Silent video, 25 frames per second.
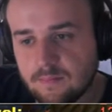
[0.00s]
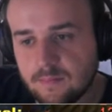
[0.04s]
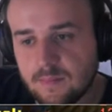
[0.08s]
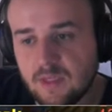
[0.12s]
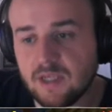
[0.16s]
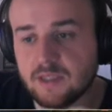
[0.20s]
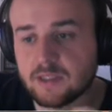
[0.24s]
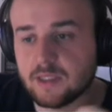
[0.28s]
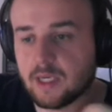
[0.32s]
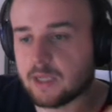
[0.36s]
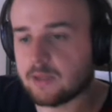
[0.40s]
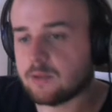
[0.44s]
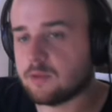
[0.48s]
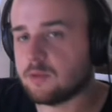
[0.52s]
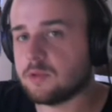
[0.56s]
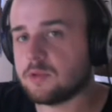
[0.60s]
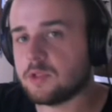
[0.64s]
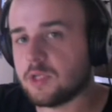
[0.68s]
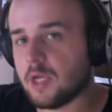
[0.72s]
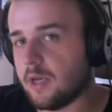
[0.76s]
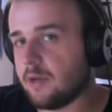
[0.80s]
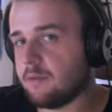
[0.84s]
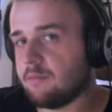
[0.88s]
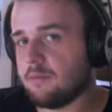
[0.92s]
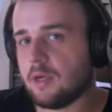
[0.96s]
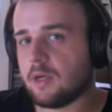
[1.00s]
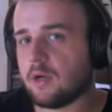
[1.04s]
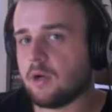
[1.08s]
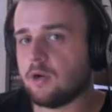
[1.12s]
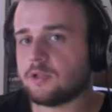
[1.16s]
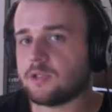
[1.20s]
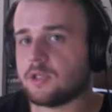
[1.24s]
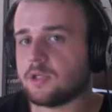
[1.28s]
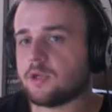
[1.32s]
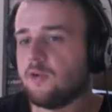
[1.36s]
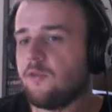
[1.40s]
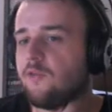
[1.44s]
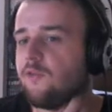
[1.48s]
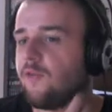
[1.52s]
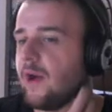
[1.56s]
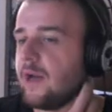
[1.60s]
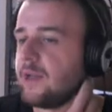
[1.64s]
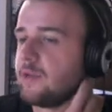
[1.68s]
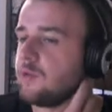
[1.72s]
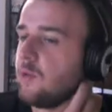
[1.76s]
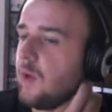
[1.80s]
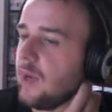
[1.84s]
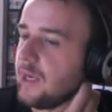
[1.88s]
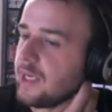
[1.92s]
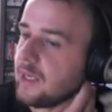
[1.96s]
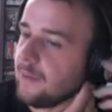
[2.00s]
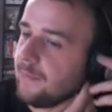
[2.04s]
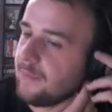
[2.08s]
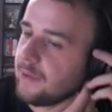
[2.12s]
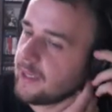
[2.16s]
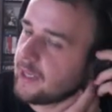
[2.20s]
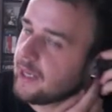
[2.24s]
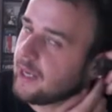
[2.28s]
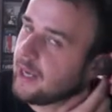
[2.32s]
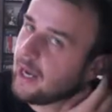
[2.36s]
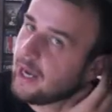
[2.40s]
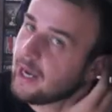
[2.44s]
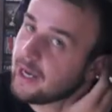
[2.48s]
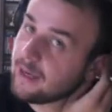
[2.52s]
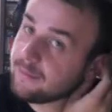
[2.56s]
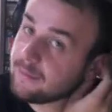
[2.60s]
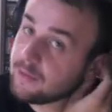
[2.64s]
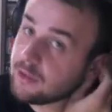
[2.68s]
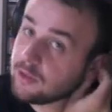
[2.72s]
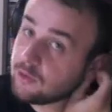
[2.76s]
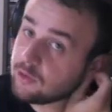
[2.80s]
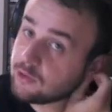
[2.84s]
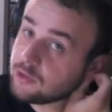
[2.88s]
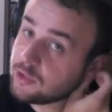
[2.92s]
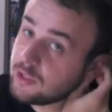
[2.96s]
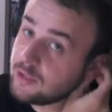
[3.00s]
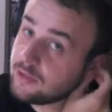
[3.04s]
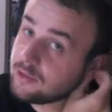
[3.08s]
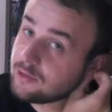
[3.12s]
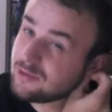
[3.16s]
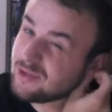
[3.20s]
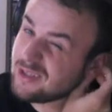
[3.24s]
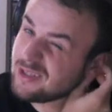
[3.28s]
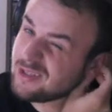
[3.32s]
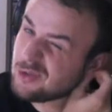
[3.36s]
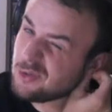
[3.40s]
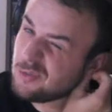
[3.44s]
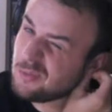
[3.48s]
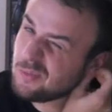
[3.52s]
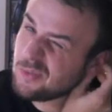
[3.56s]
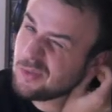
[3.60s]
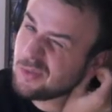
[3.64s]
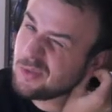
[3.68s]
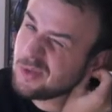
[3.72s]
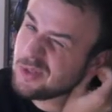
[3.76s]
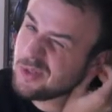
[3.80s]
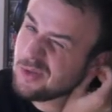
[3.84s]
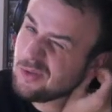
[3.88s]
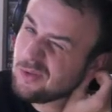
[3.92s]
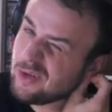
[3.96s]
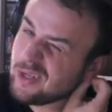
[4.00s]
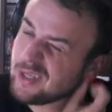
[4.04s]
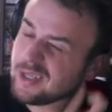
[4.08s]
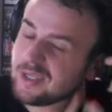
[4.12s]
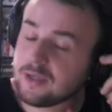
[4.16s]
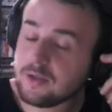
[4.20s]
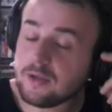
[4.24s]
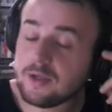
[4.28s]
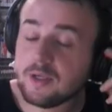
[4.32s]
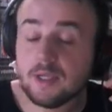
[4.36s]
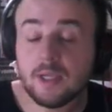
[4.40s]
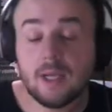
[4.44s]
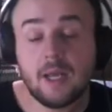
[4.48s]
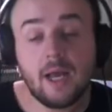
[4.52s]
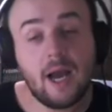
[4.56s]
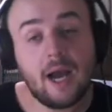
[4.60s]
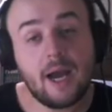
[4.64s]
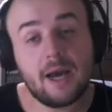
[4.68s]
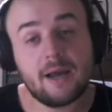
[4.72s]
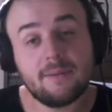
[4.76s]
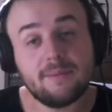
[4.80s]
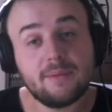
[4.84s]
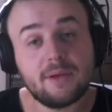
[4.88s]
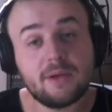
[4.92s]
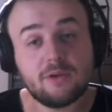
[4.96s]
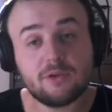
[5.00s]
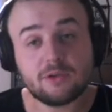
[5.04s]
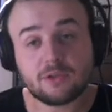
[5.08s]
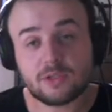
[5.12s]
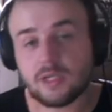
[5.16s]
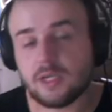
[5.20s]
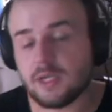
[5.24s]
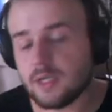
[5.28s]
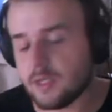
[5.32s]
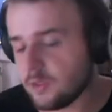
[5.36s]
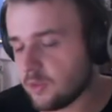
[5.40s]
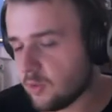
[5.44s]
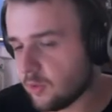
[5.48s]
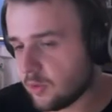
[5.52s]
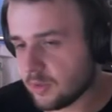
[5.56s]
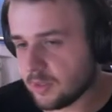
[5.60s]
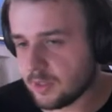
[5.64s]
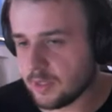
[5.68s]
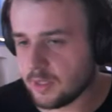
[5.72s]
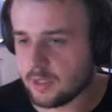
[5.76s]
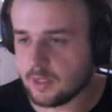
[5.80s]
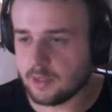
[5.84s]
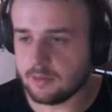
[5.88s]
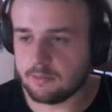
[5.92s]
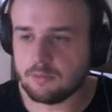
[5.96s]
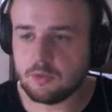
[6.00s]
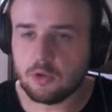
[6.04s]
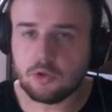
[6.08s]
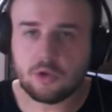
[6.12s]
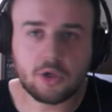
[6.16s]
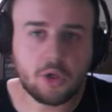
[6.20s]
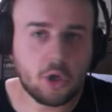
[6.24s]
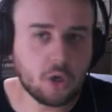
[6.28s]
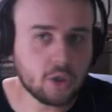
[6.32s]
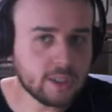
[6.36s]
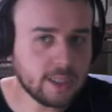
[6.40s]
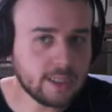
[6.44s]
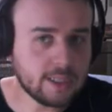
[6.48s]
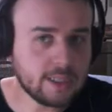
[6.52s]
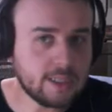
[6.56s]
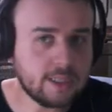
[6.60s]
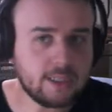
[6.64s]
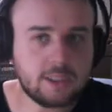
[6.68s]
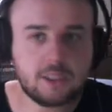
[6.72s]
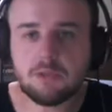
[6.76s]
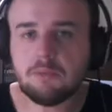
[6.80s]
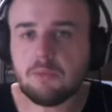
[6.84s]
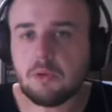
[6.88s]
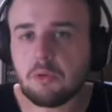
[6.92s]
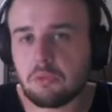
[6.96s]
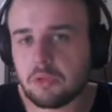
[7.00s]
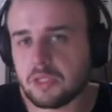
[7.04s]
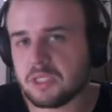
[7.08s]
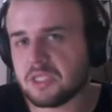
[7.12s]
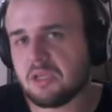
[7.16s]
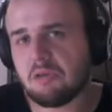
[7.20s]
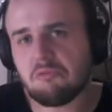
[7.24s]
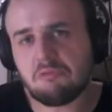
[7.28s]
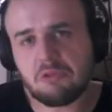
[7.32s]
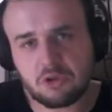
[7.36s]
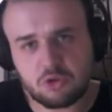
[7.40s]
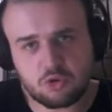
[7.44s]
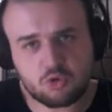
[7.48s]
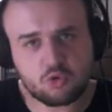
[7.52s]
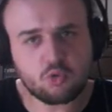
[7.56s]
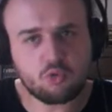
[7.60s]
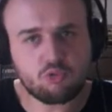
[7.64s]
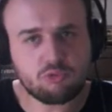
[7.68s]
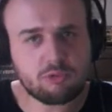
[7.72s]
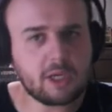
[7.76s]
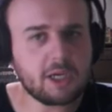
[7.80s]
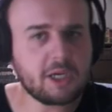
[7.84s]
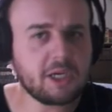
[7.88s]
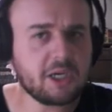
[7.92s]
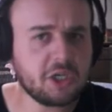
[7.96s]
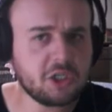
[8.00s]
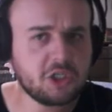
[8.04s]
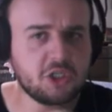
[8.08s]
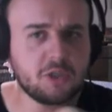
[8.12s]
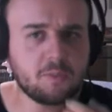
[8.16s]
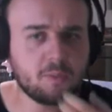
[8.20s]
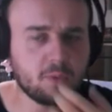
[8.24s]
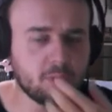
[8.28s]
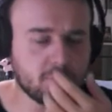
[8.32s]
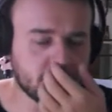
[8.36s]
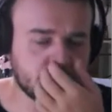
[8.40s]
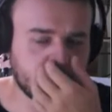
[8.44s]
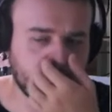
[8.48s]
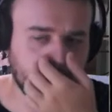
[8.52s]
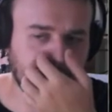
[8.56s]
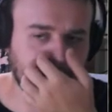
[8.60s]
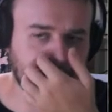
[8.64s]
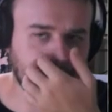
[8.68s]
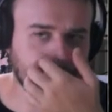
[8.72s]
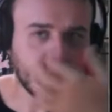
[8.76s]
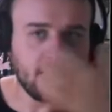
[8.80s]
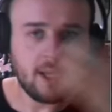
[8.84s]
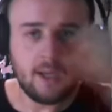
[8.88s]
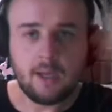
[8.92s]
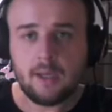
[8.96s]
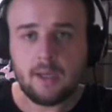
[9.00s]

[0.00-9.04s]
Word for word: Esatto, cioè è una cosa che ho fatto anche perché armi così, scusate c'è un prurito all'orecchio, armi così non, non ne ho tantissime, questa è un'aggiunta che ci può stare.